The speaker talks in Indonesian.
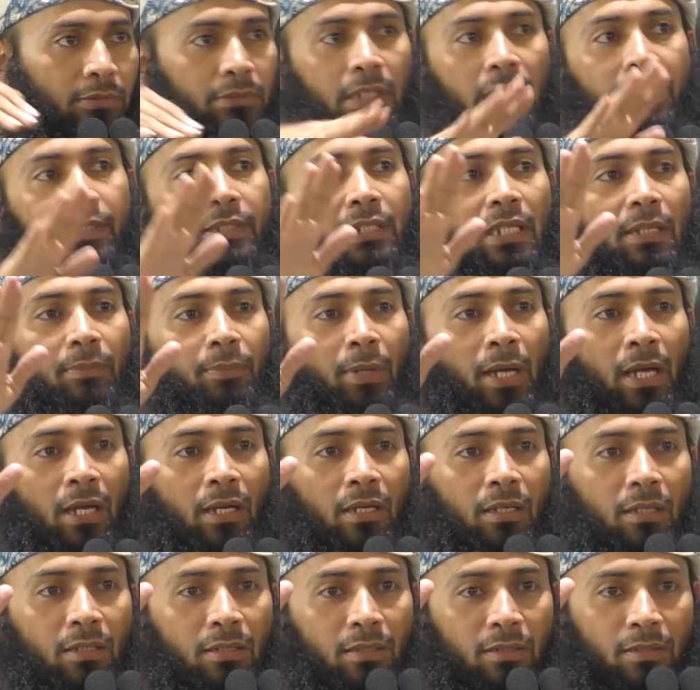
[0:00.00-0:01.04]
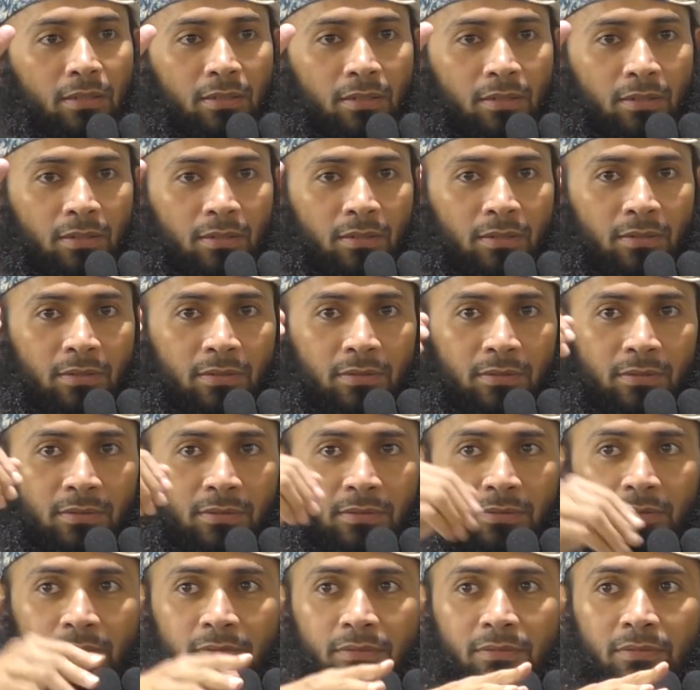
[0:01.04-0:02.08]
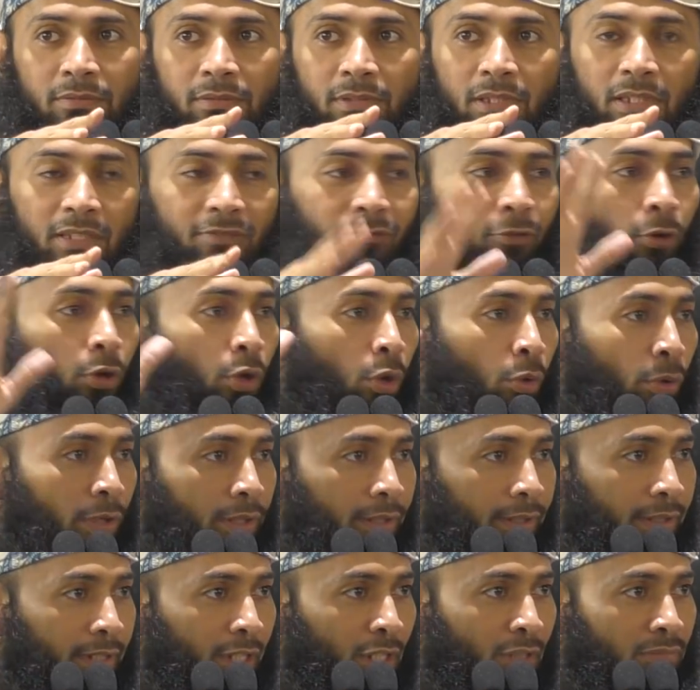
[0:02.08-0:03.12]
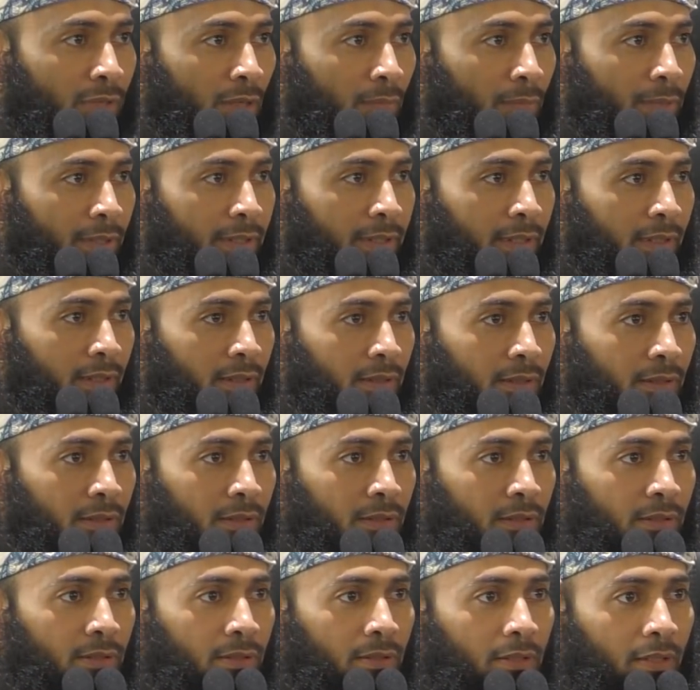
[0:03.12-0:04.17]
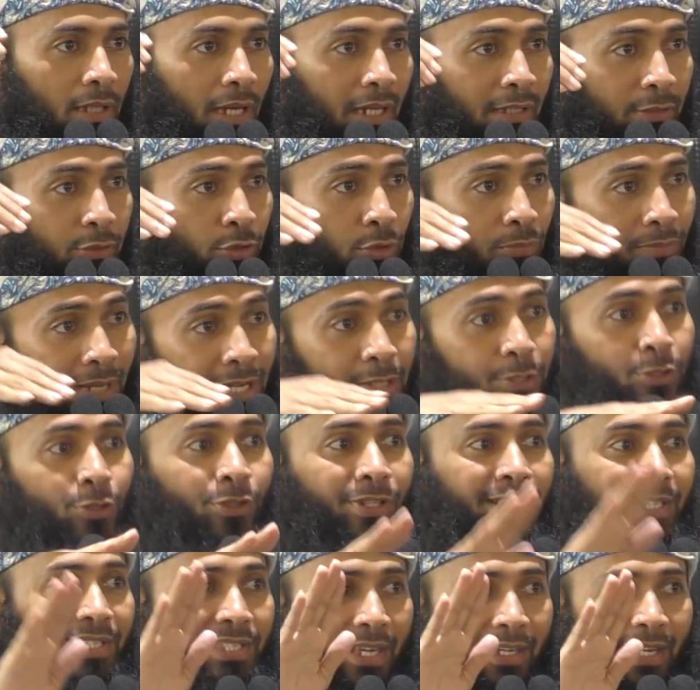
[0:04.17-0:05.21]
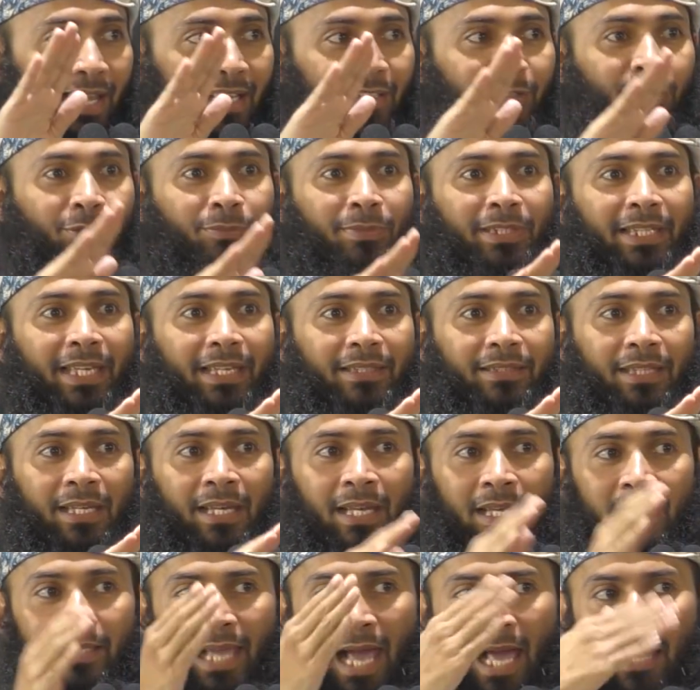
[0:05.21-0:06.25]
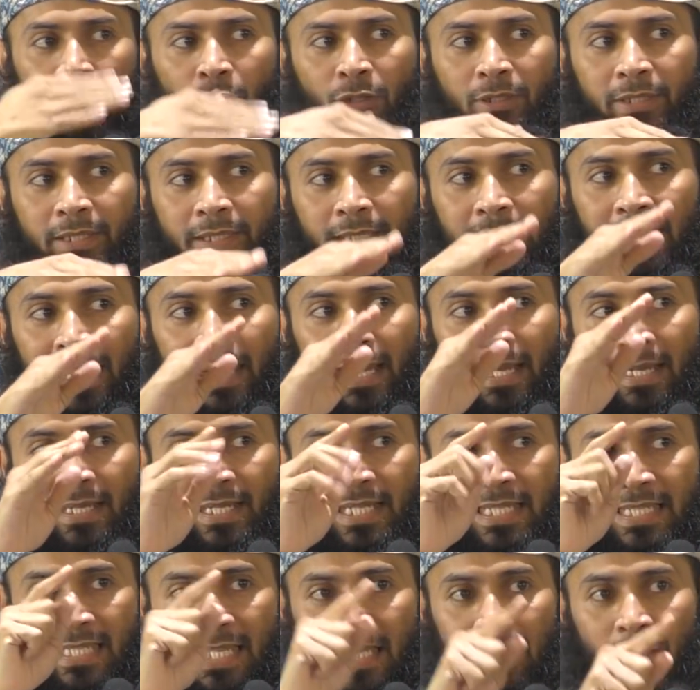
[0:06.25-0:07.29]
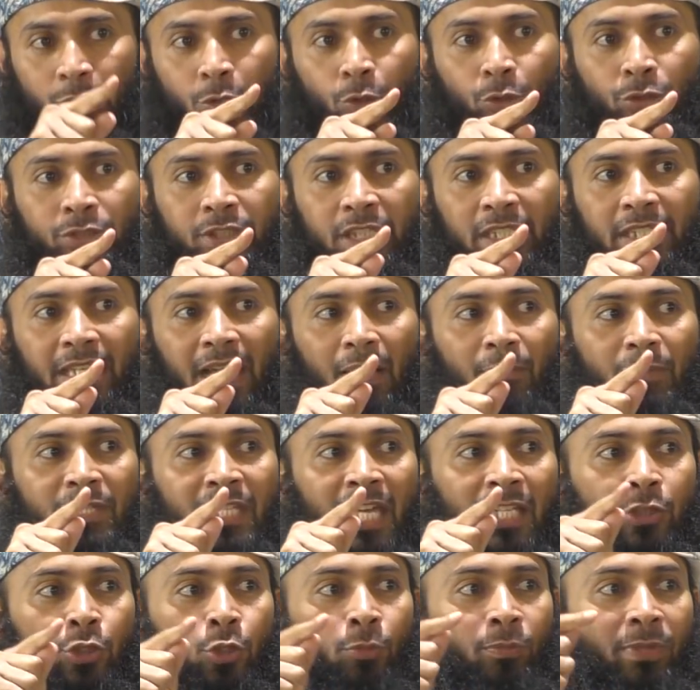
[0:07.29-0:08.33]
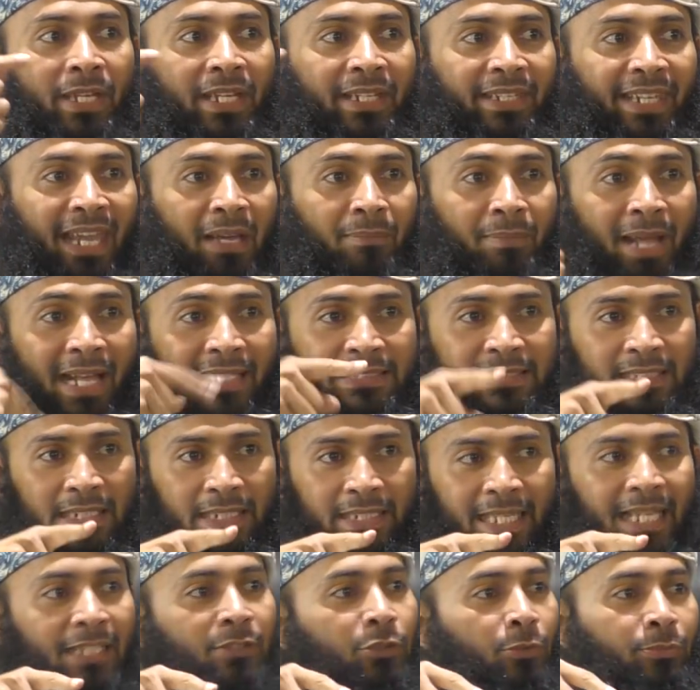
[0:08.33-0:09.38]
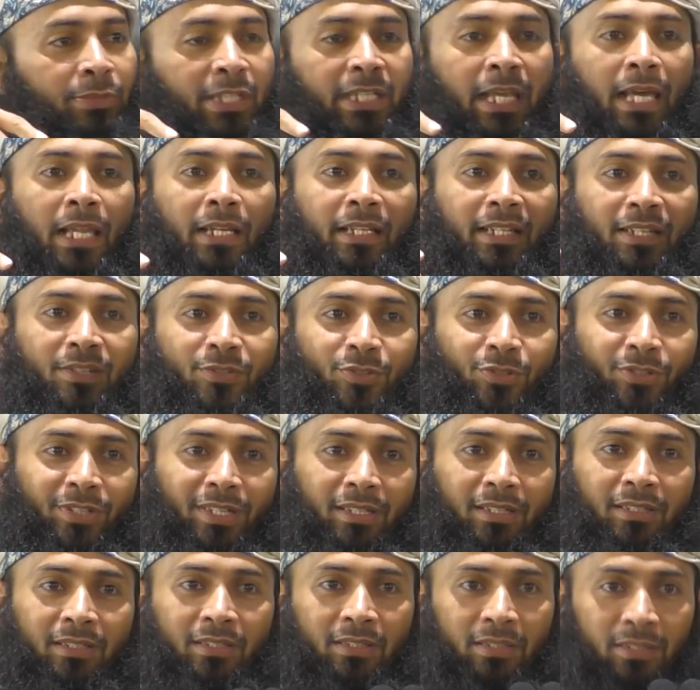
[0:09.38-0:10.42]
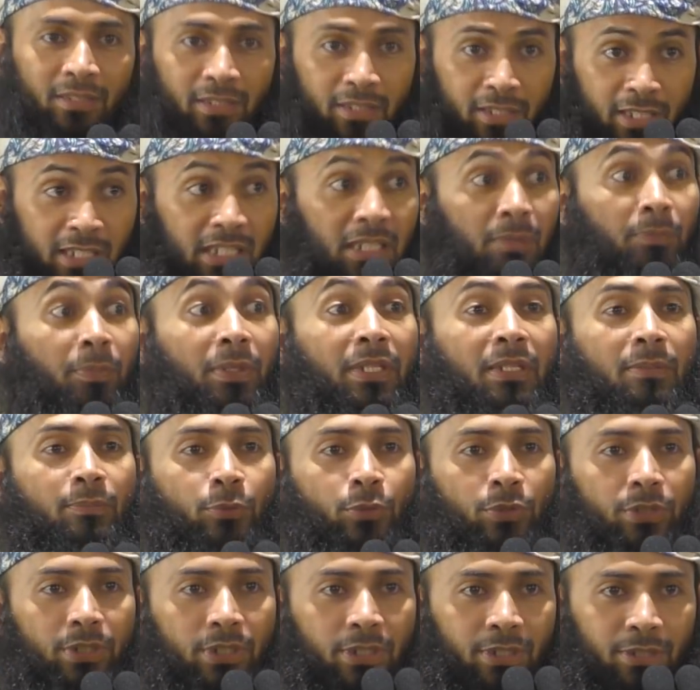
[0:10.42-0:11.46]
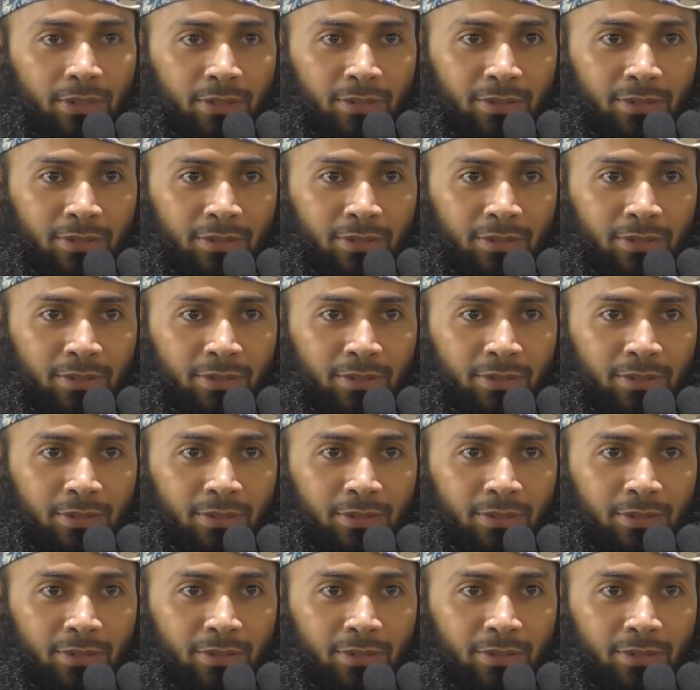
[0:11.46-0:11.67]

Jadi apa? Jadi follower dia umpamanya. Antum masuk ke sana, antum lihat. Kalau dia di situ tidak menyantumkan nama aslinya, antum tinggalkan sudah. Ini penipu ini.